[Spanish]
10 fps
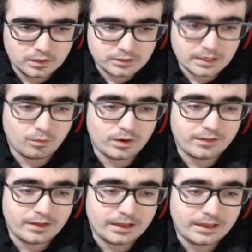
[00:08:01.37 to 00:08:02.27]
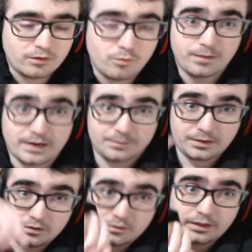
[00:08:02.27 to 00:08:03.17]
O sea, guarda en un
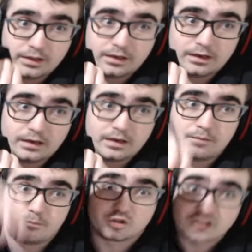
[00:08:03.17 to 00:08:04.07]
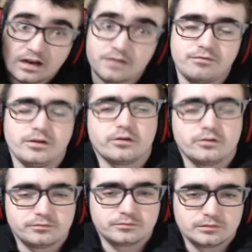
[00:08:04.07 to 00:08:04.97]
pergamino el portal al
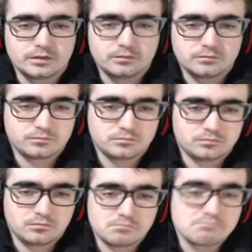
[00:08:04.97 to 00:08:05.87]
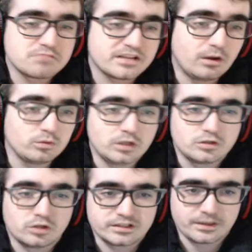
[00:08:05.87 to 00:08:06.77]
infierno. ¿Será útil?
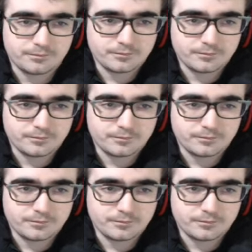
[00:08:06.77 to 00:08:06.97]
Yo qué sé.